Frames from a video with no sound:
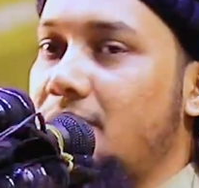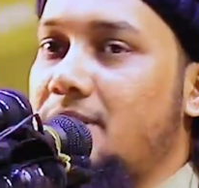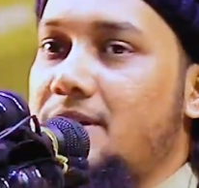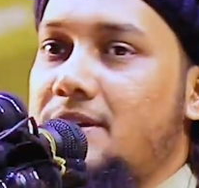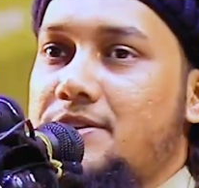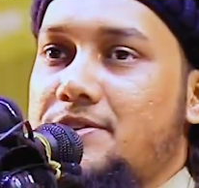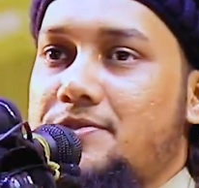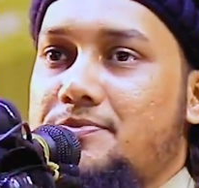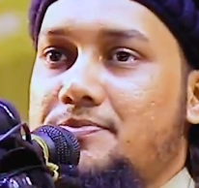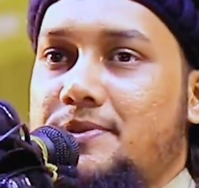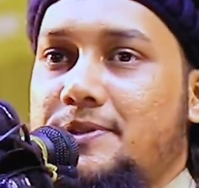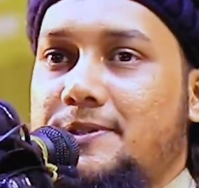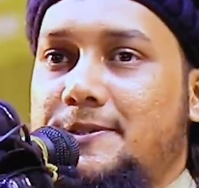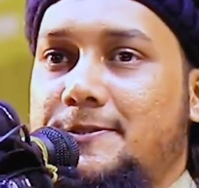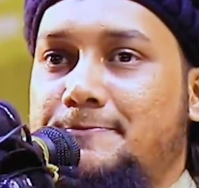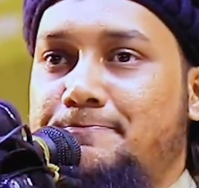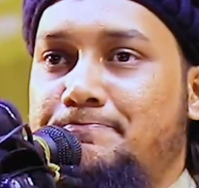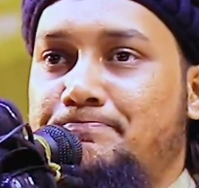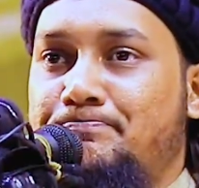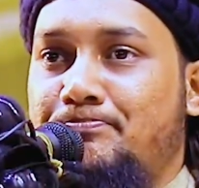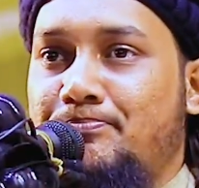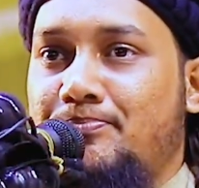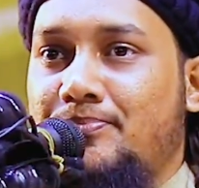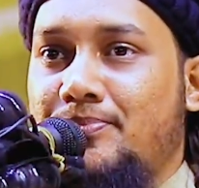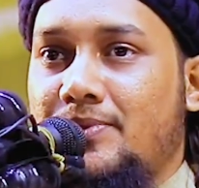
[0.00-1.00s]
থেকে আসবে
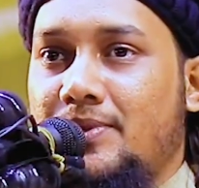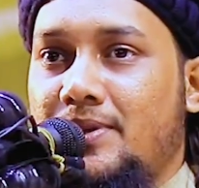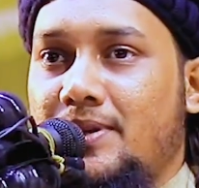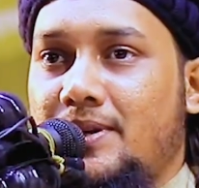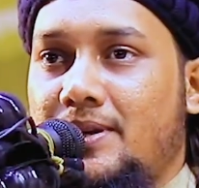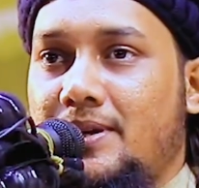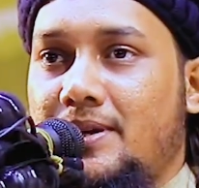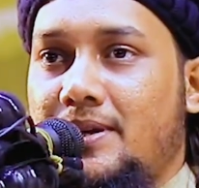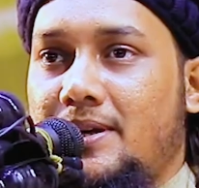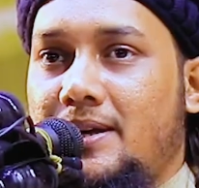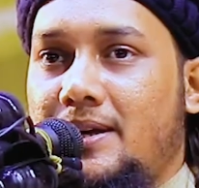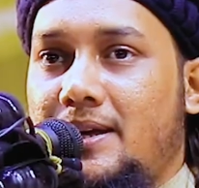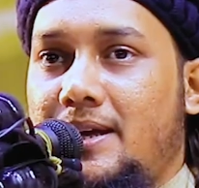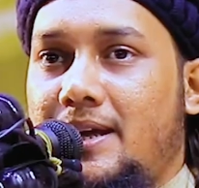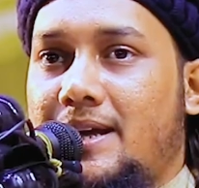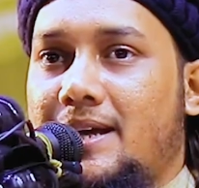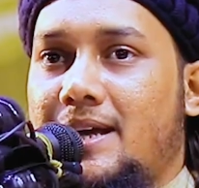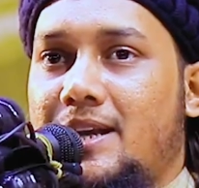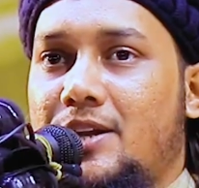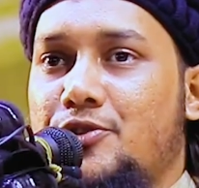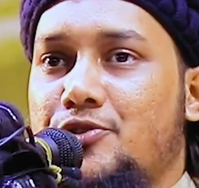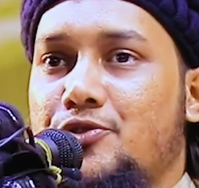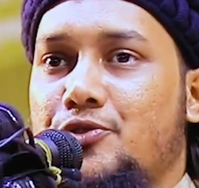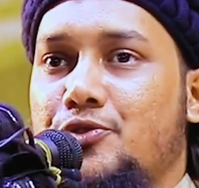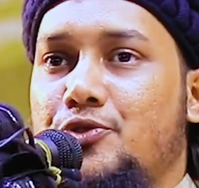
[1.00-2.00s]

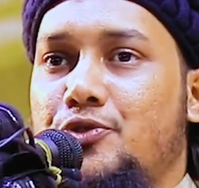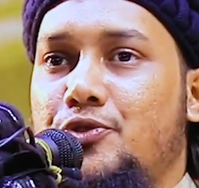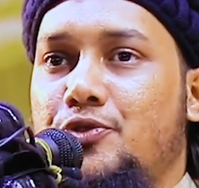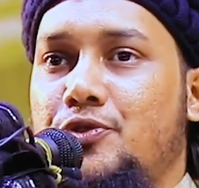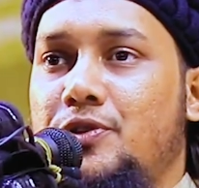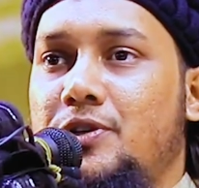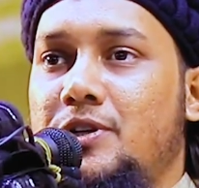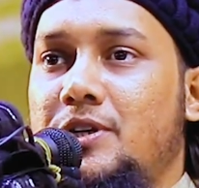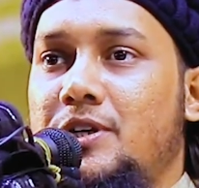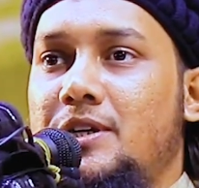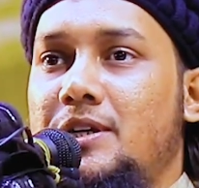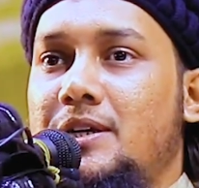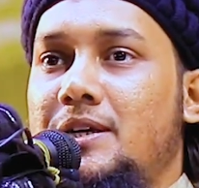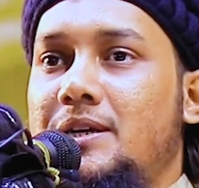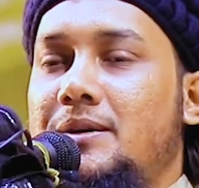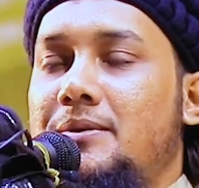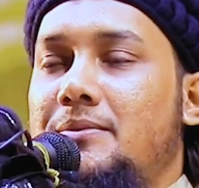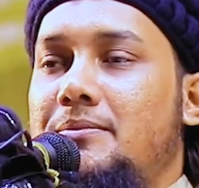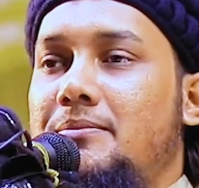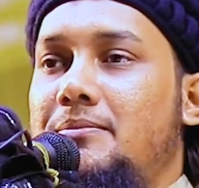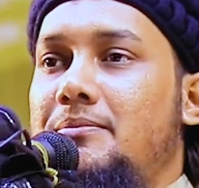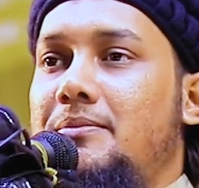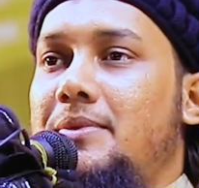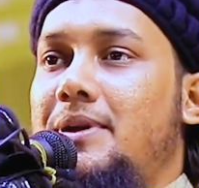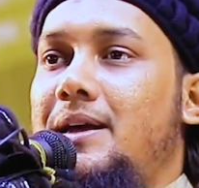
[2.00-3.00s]
এখানে শুধু
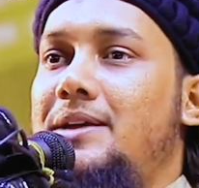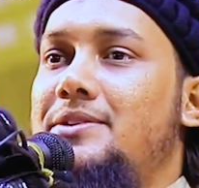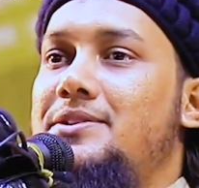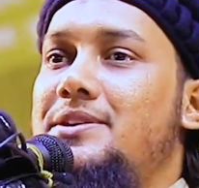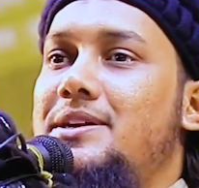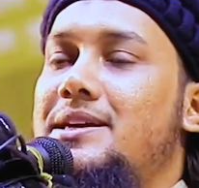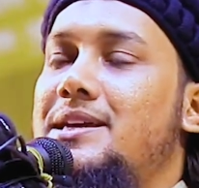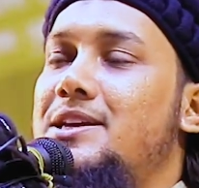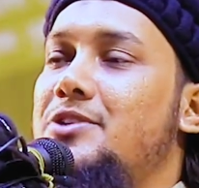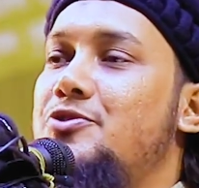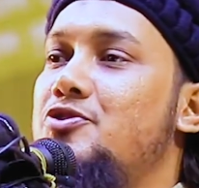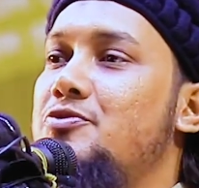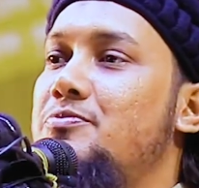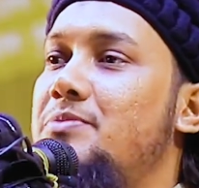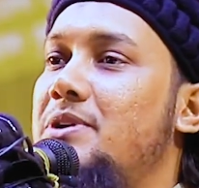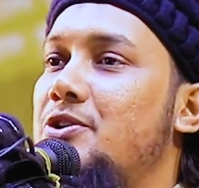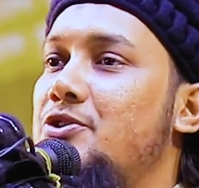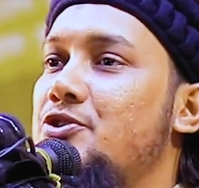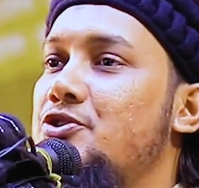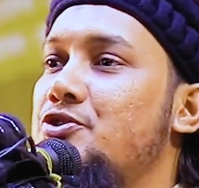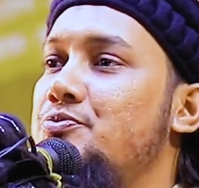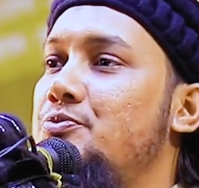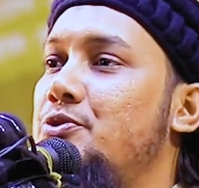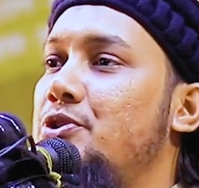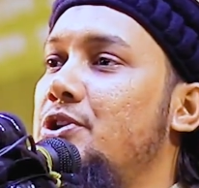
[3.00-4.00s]
এই যে কিছু
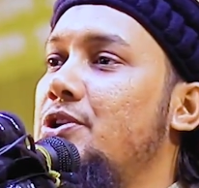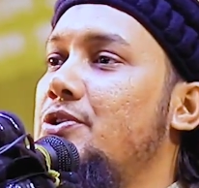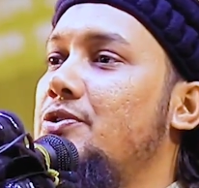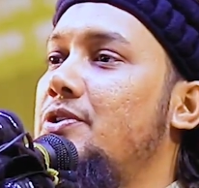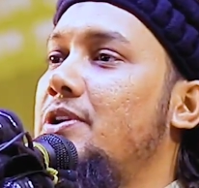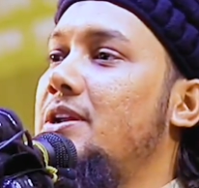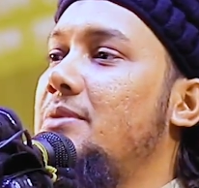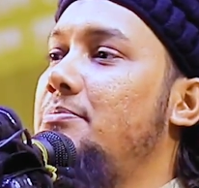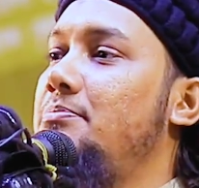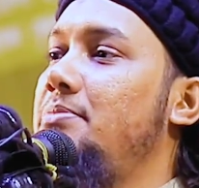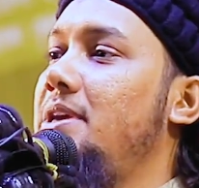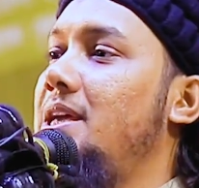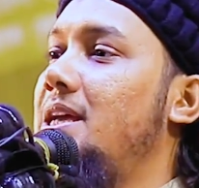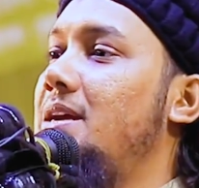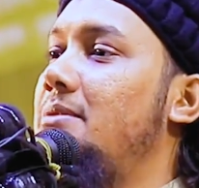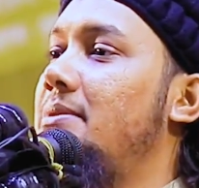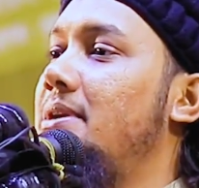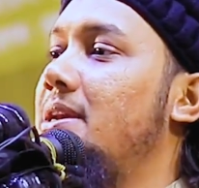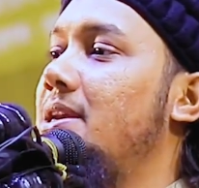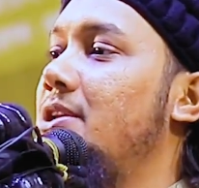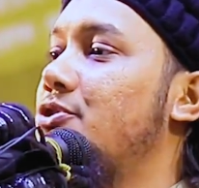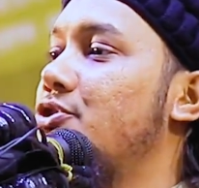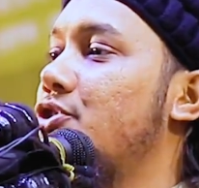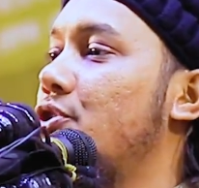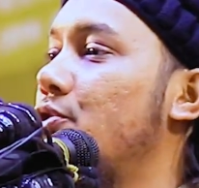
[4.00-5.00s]
মানুষ মনে করে বিয়ে
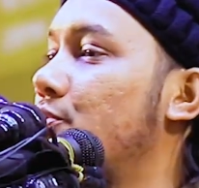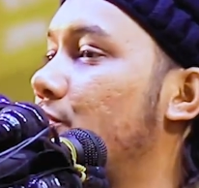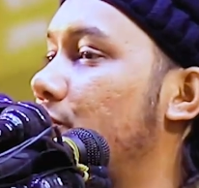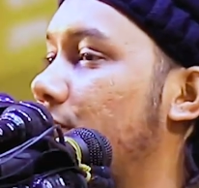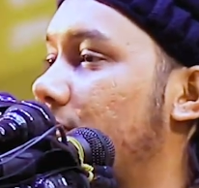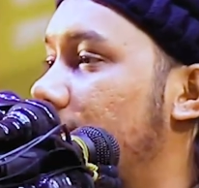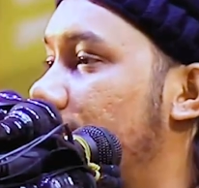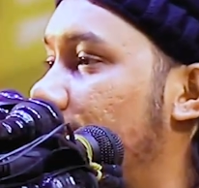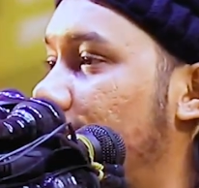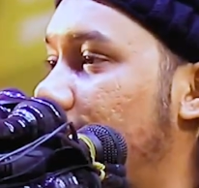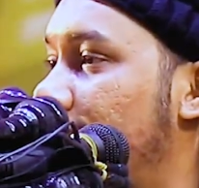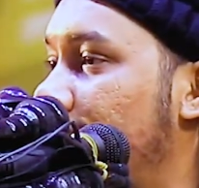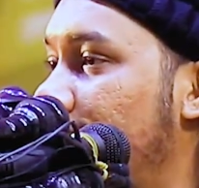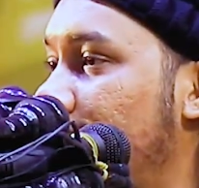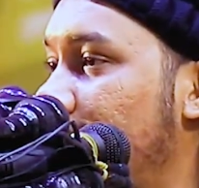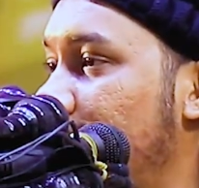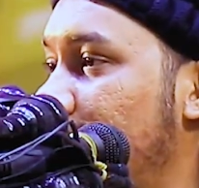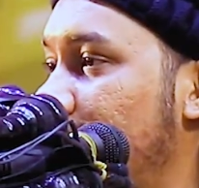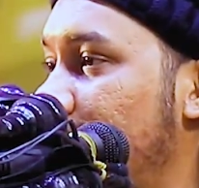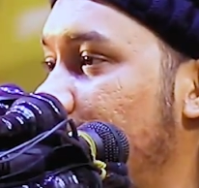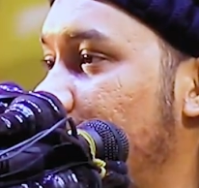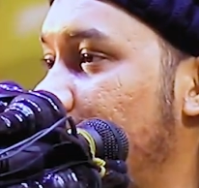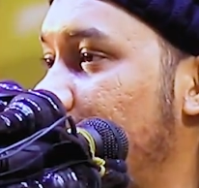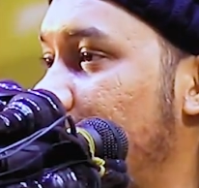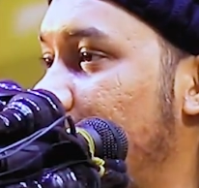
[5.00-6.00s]
মানে যৌনতা তাই না
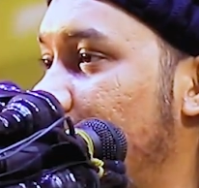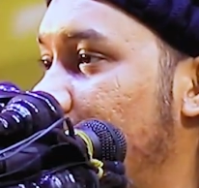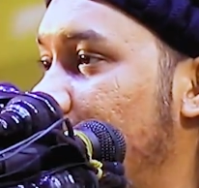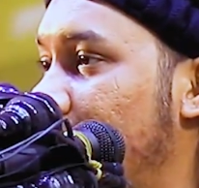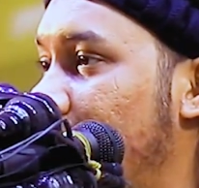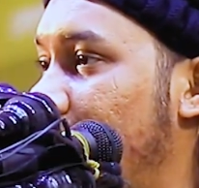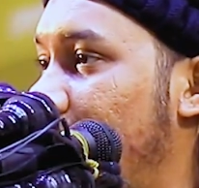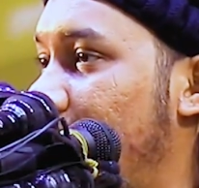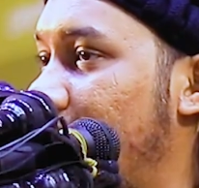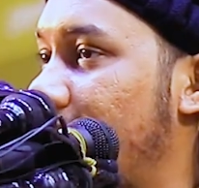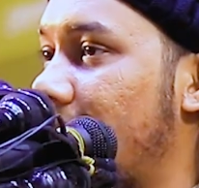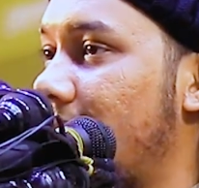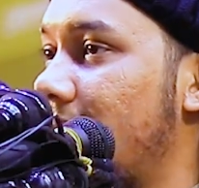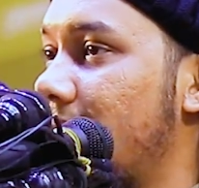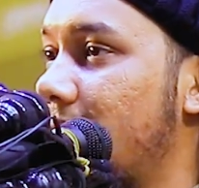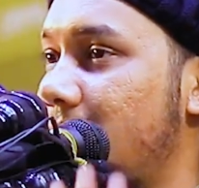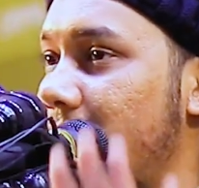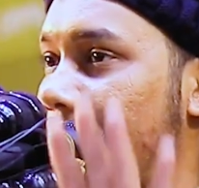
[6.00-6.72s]
এটা একটা